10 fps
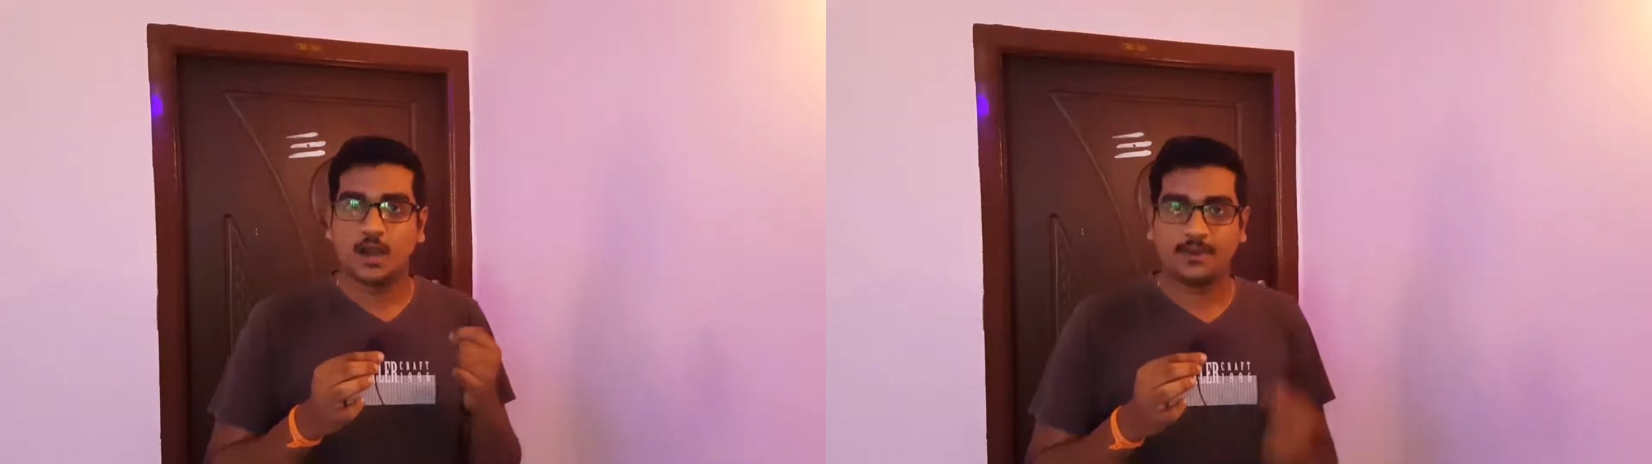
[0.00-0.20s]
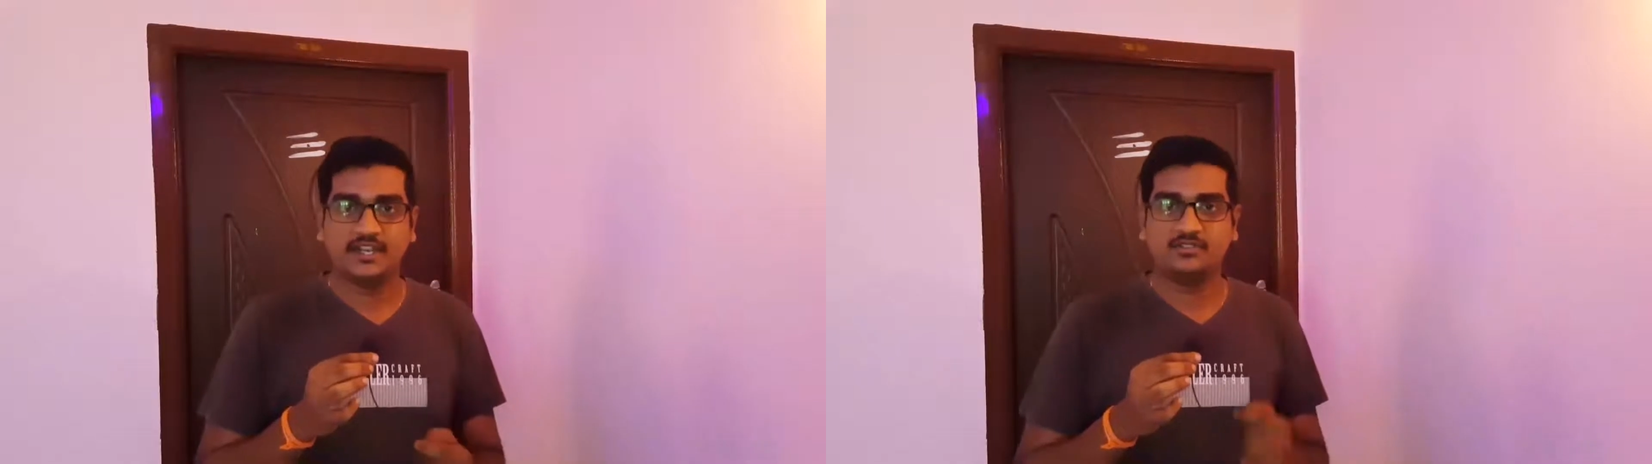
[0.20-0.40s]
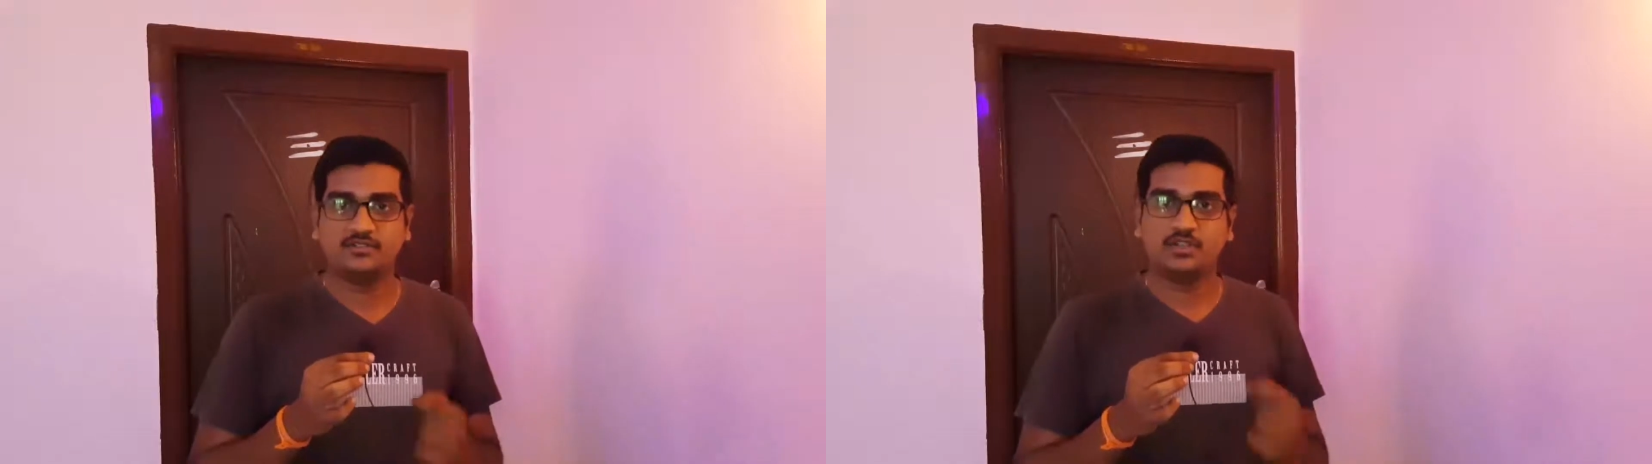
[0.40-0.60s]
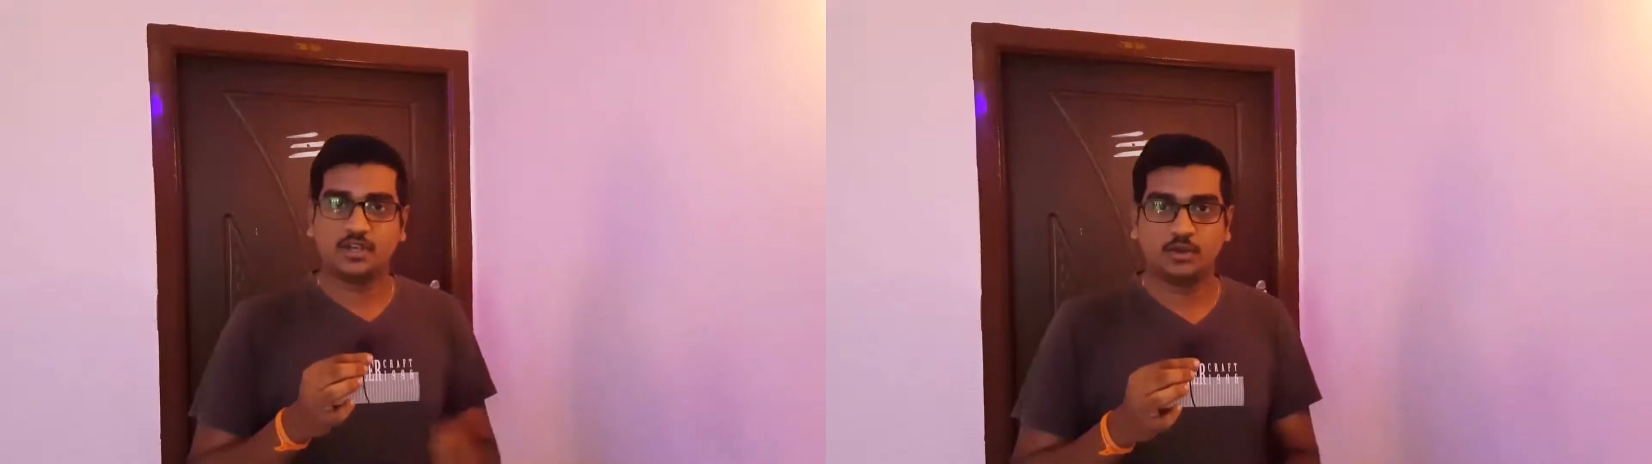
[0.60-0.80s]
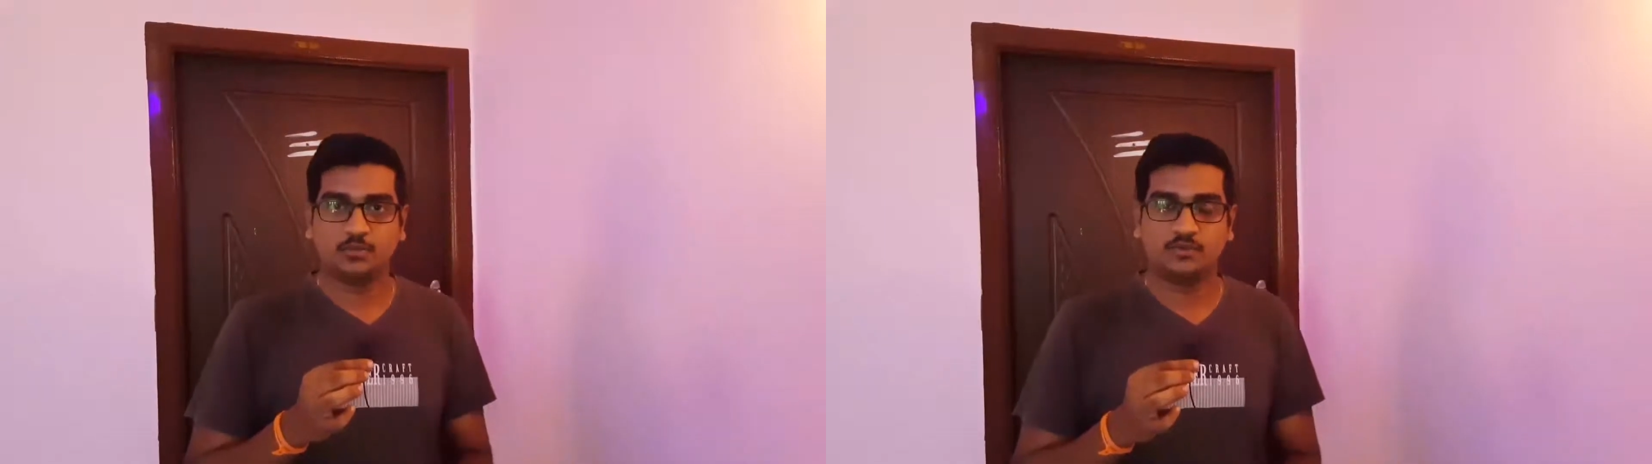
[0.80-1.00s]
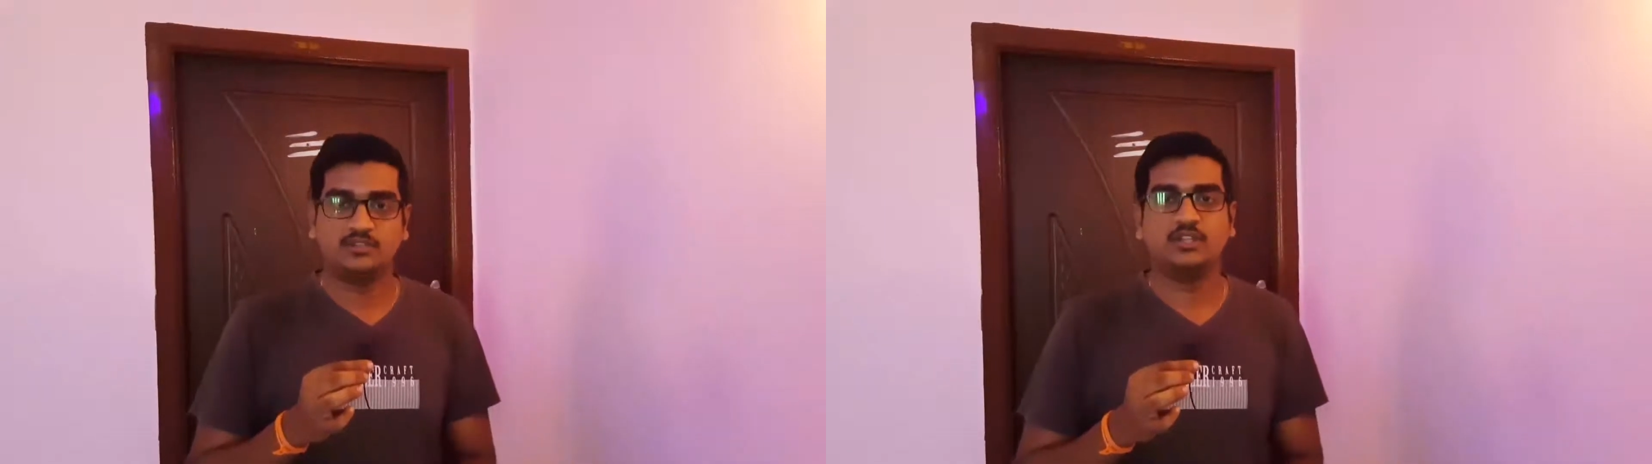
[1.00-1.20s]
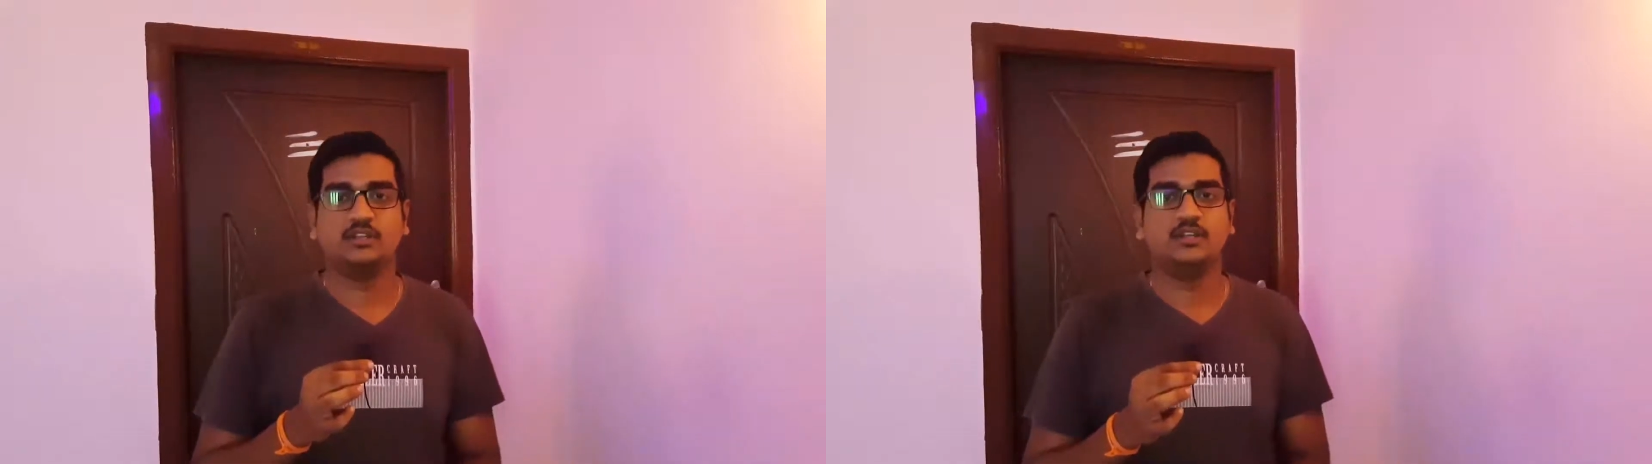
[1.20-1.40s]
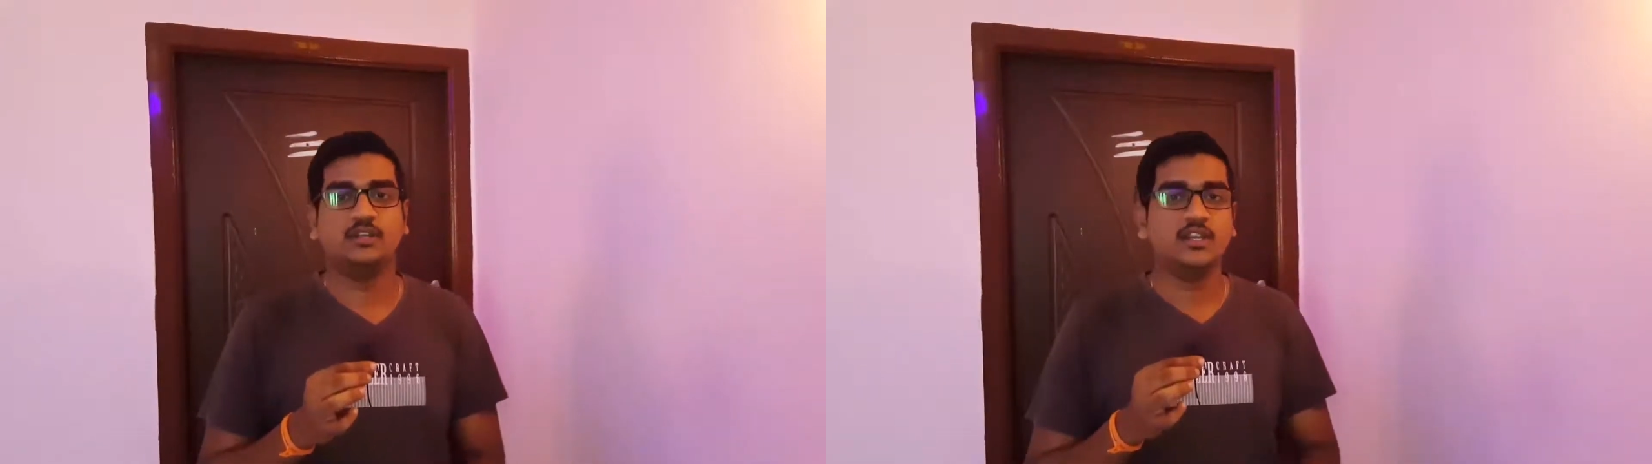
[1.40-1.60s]
அப்ரண்டிஸ் வந்து ரெக்ரூட்மெண்ட்
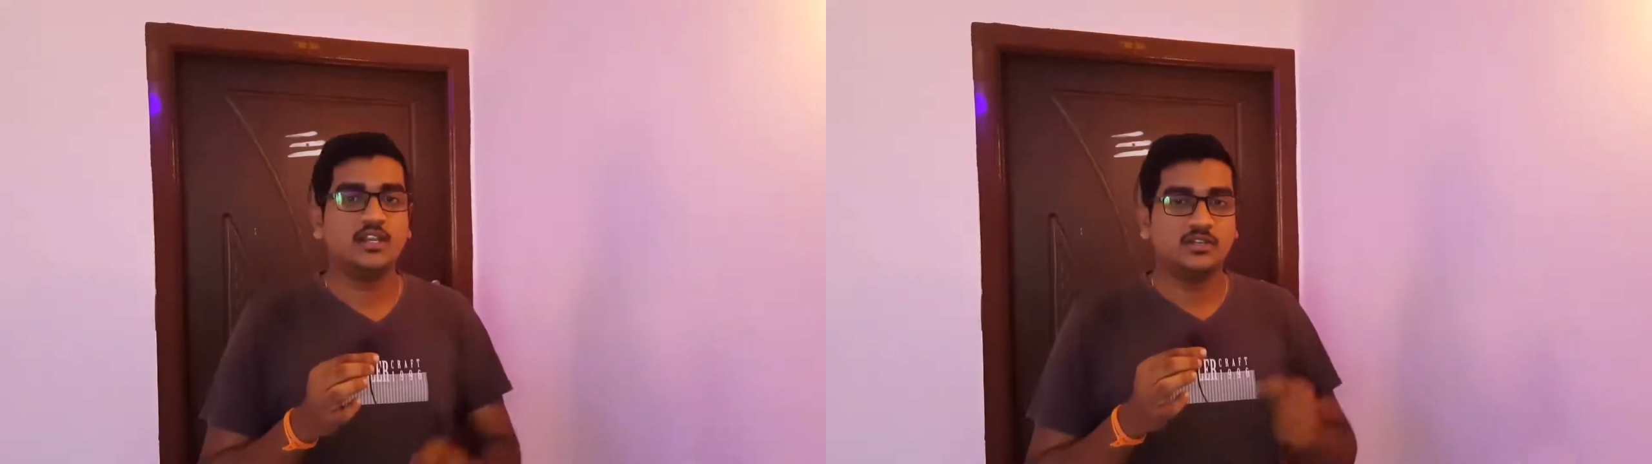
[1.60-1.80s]
வந்திருந்தது